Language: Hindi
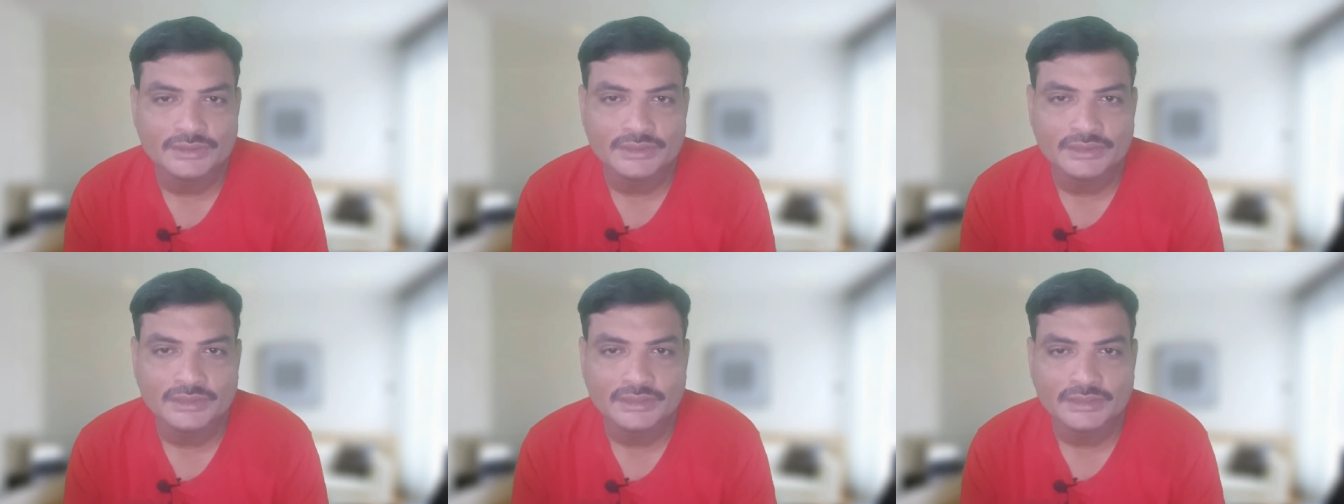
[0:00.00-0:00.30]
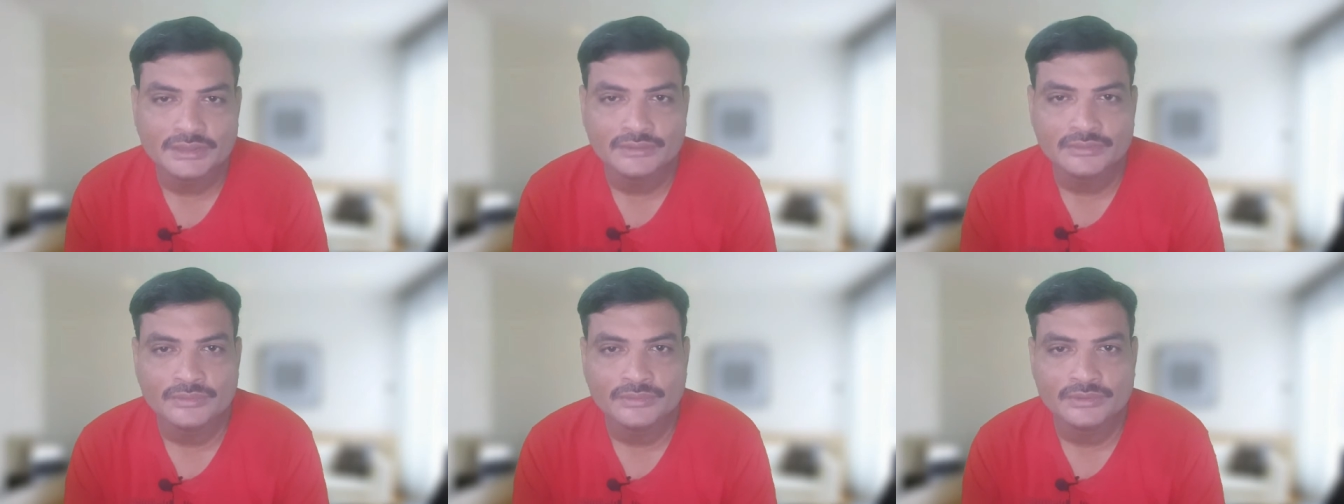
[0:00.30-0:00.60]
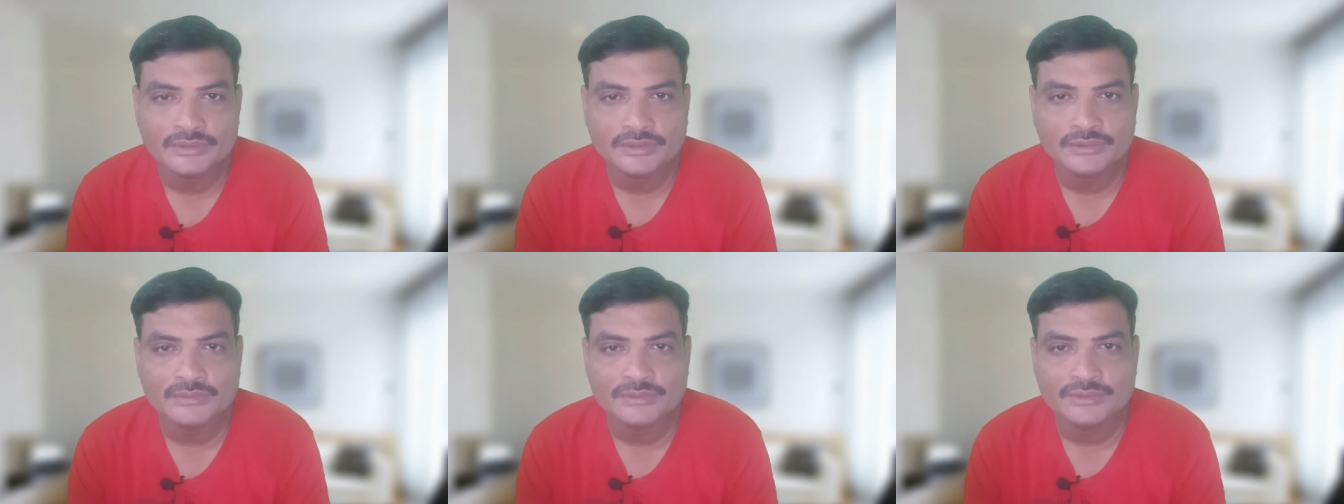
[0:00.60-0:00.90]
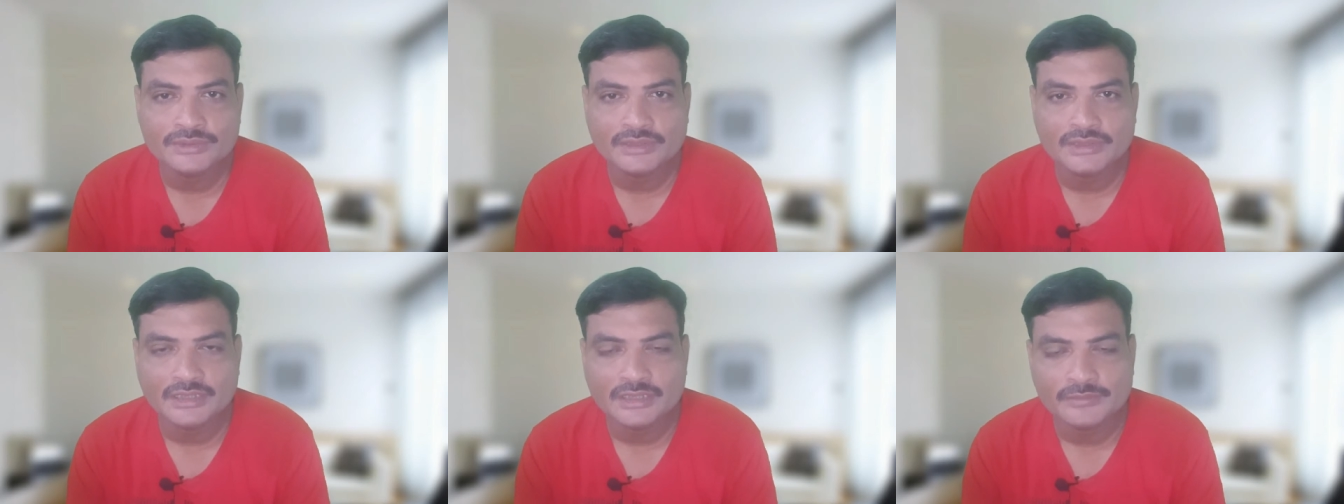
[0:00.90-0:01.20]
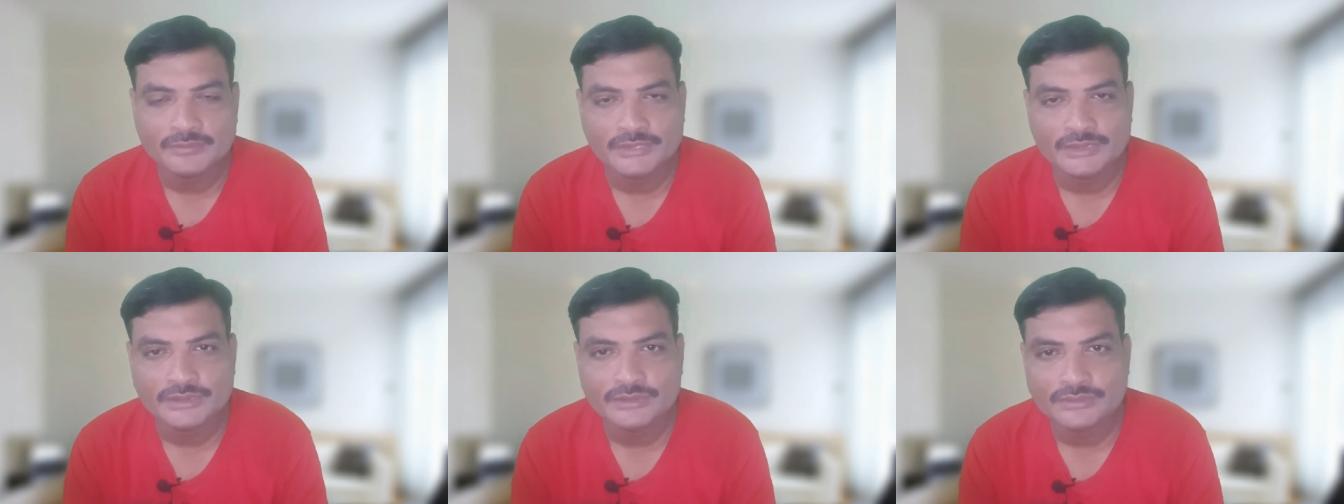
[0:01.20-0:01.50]
सीना की जो होती है कुछ
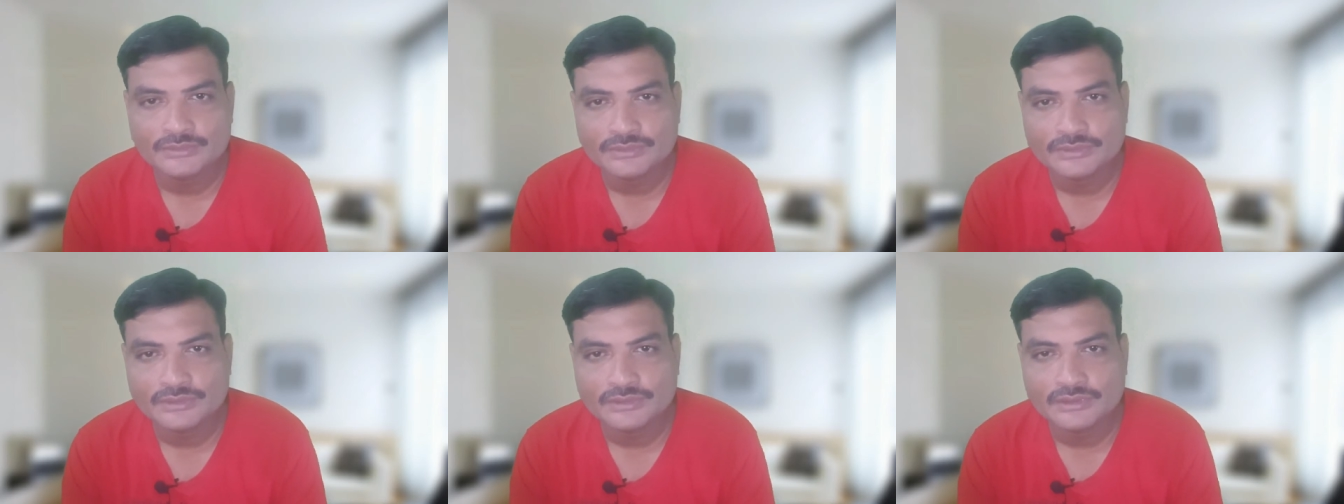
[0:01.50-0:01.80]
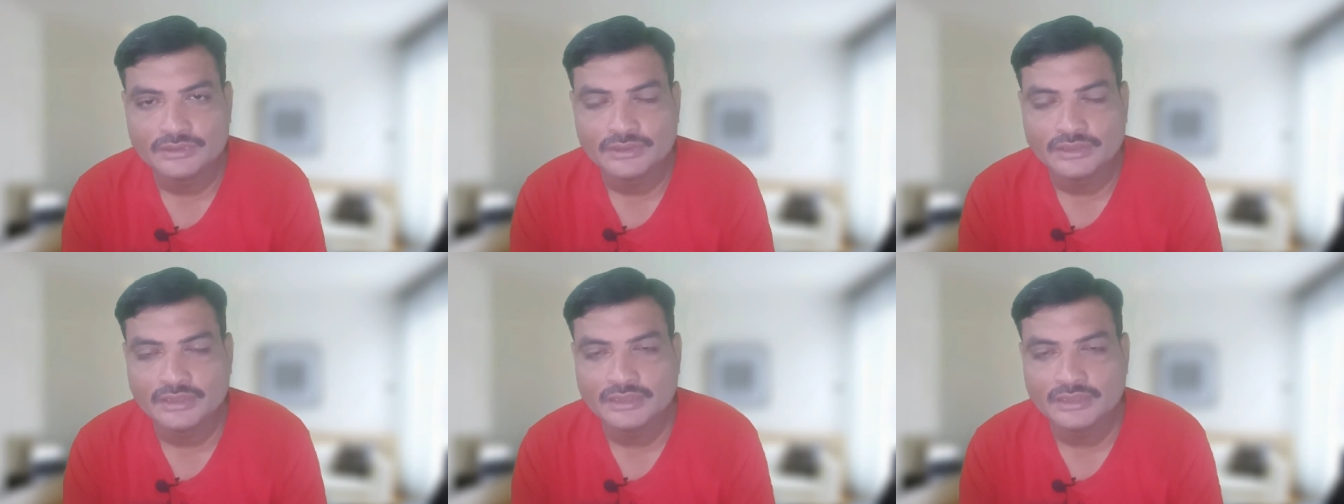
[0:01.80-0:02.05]
अलामतें होती हैं